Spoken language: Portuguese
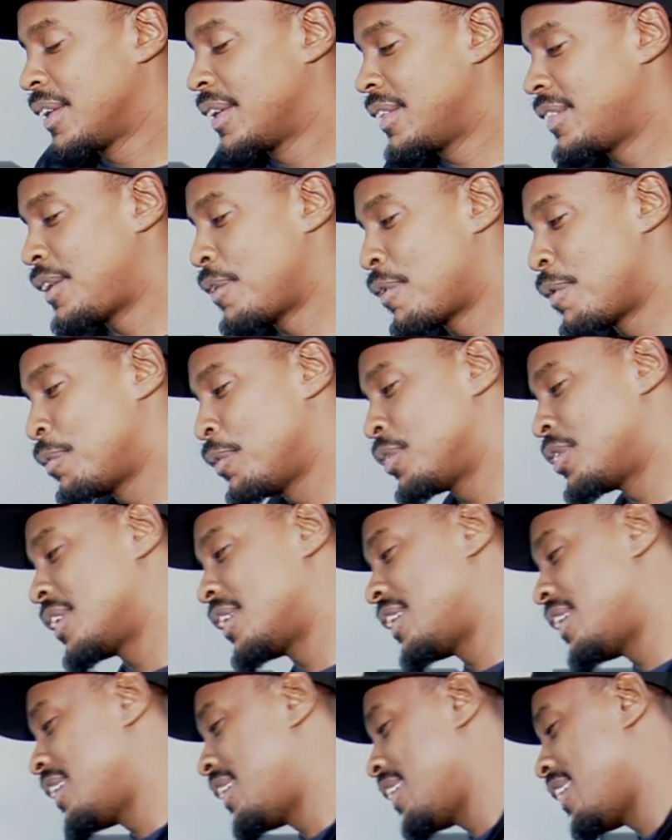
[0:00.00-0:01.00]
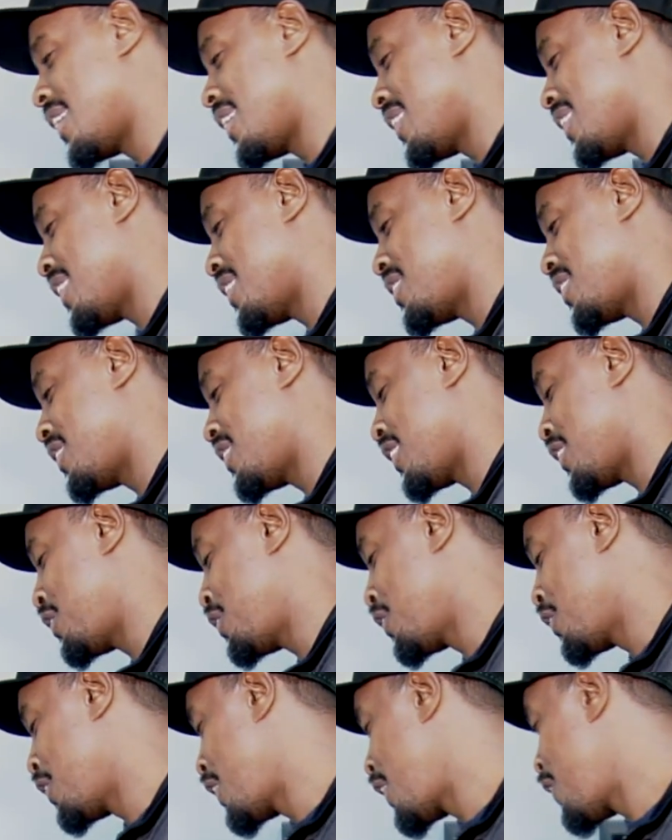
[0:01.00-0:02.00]
Tem uma música aqui que é, que é
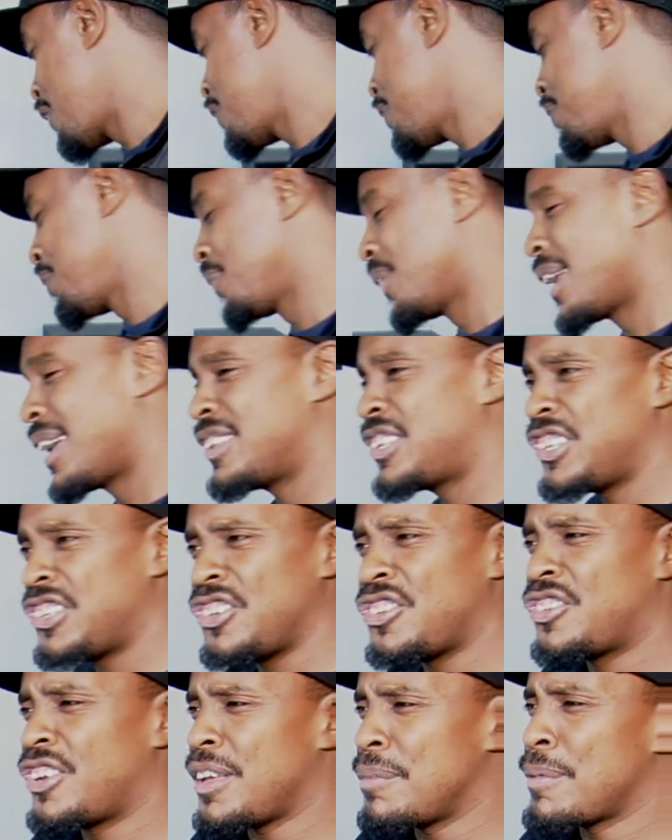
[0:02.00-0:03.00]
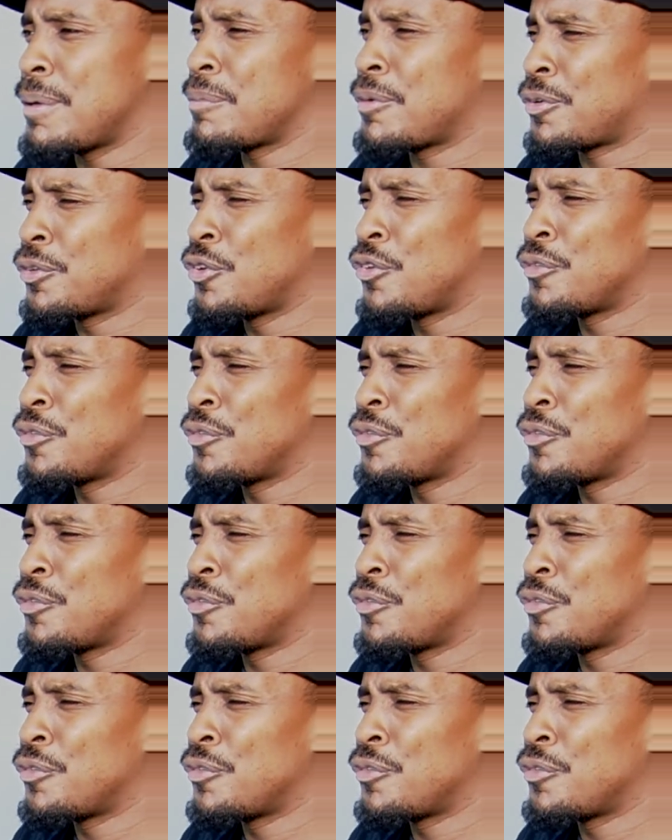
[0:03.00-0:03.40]
sensacional. É de DJ mesmo, quando